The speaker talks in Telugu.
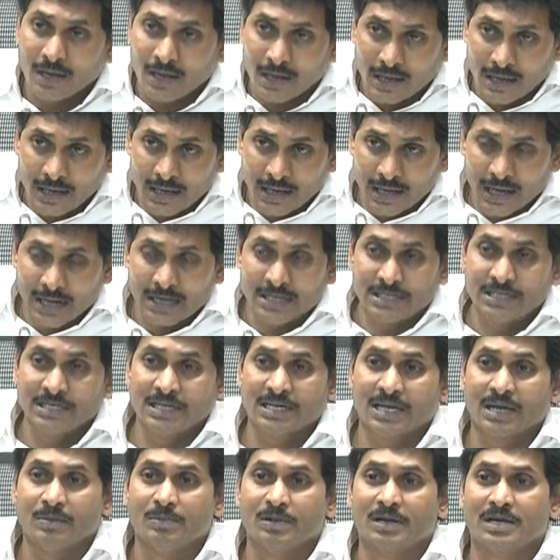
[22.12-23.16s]
ఈ ఎల్జీ
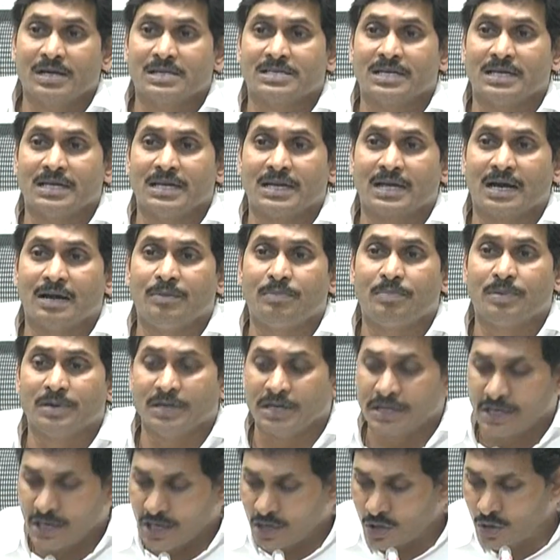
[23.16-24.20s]
కెమికల్స్ అనే కంపెనీ
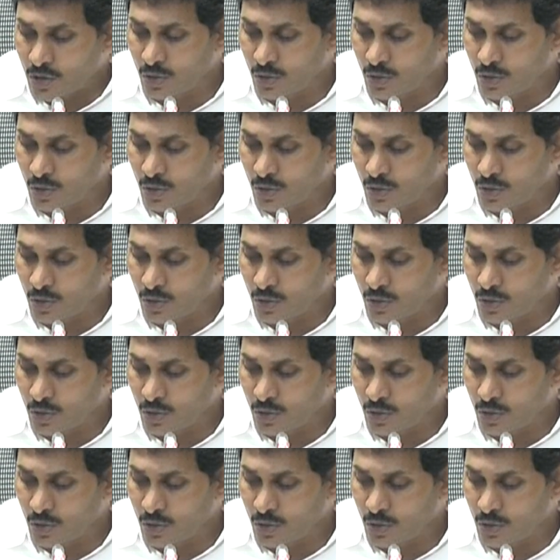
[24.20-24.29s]
టేక్